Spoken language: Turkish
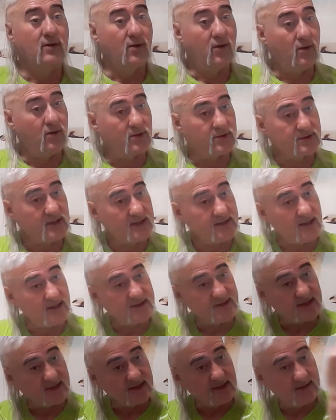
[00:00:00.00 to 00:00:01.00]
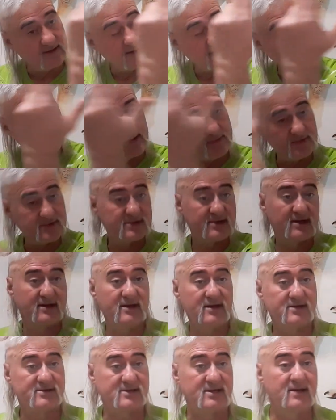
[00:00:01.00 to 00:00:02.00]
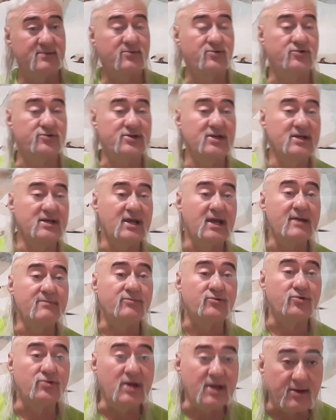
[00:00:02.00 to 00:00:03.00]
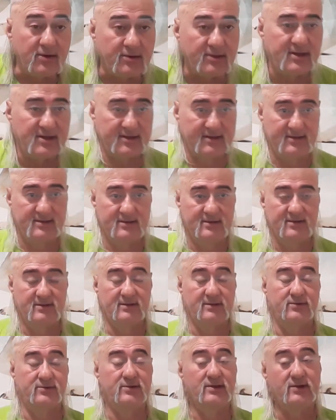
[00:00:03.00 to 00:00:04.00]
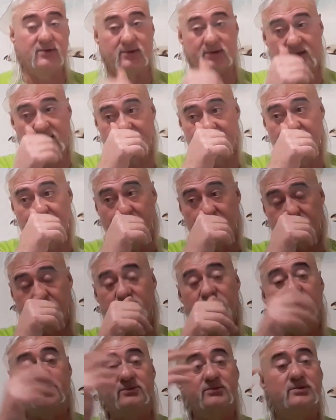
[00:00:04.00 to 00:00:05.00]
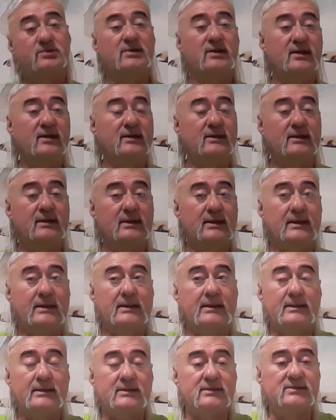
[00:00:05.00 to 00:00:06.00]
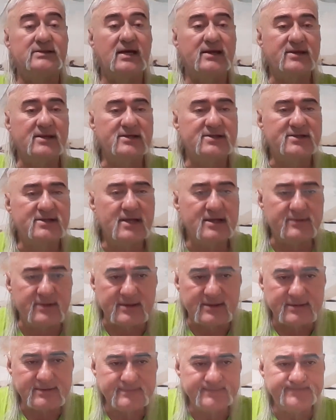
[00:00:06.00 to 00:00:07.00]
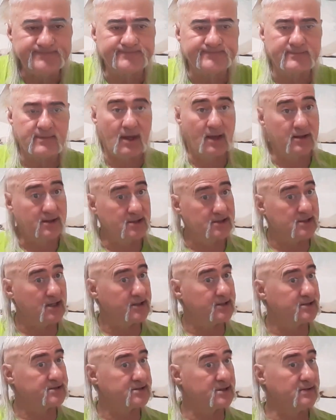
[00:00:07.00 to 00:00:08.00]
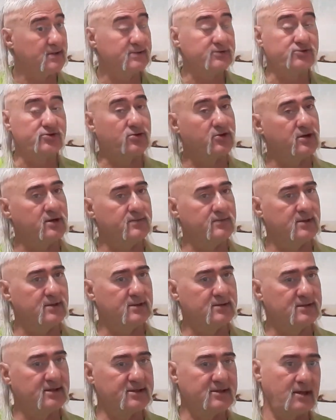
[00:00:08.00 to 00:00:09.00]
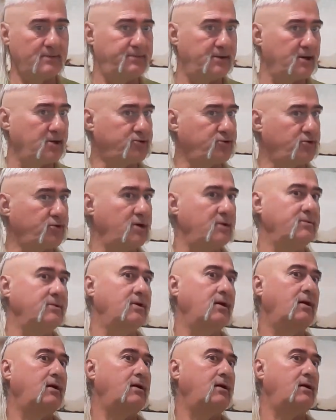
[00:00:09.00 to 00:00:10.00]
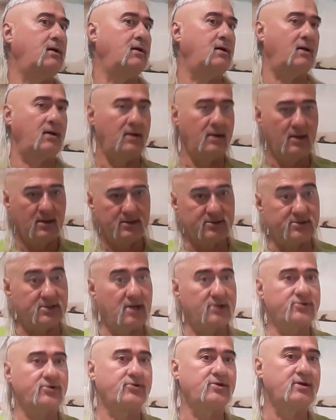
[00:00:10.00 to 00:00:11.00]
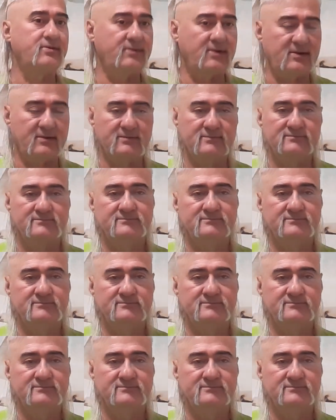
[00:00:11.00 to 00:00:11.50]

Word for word: Oradan da aynı şekilde devam etmiştir arkadaşlar. Hem kuzey hem güney olarak. Güney olarak. Çünkü burada ticaret ilişkileri var. Ticaret ilişkileri var. Çok önemli. Dedik ya para çok önemli. Aha, ticaret çok önemli.